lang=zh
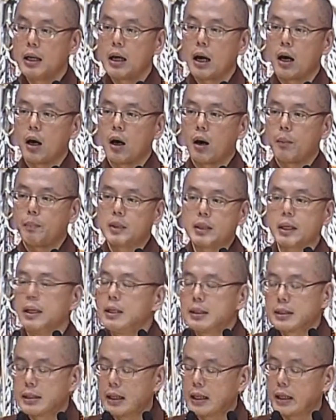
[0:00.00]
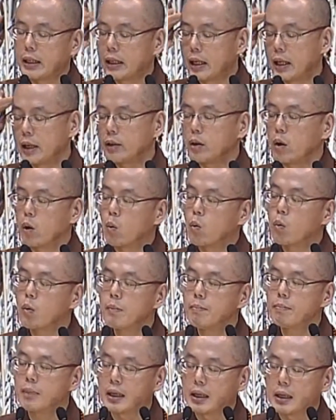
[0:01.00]
啊，不是这里呢有
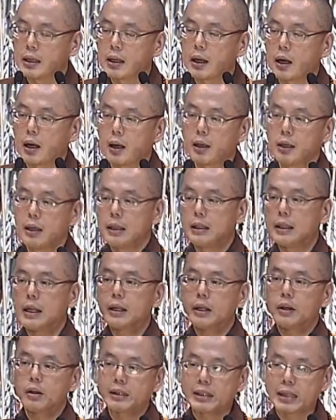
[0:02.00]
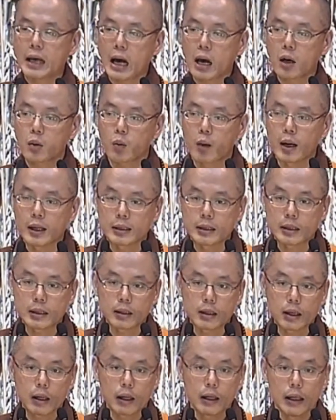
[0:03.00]
昏迷的，那里有插管子
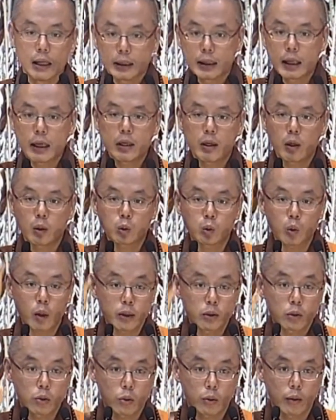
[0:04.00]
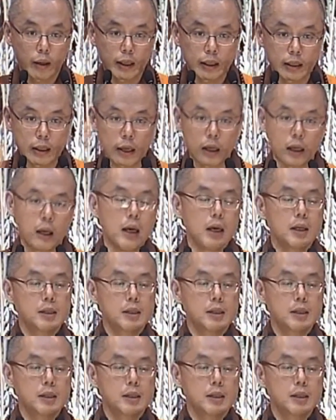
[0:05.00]
的，那里有断腿的。